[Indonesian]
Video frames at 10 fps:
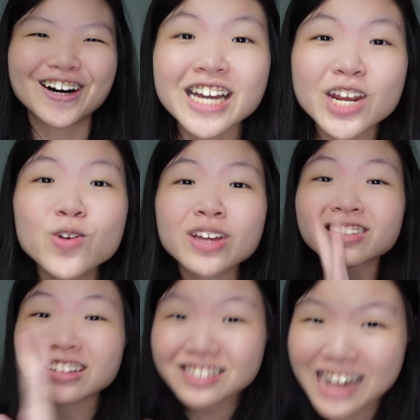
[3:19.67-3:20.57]
jadi udah
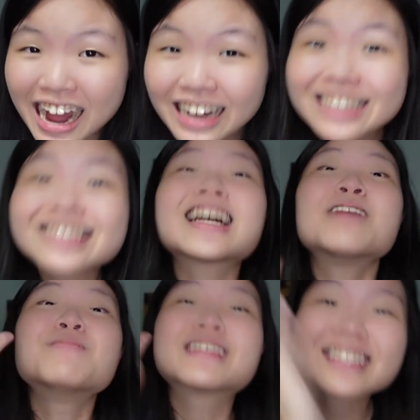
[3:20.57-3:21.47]
tegang
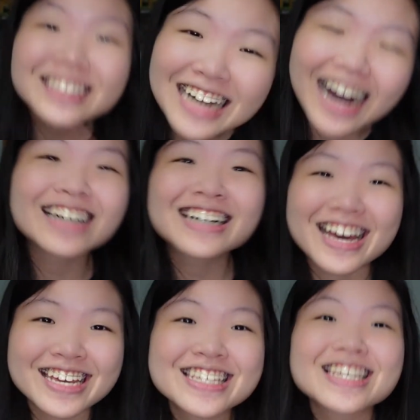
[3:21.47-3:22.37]
tambah tegang
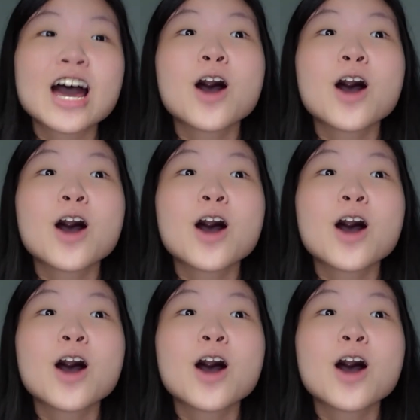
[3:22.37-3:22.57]
guys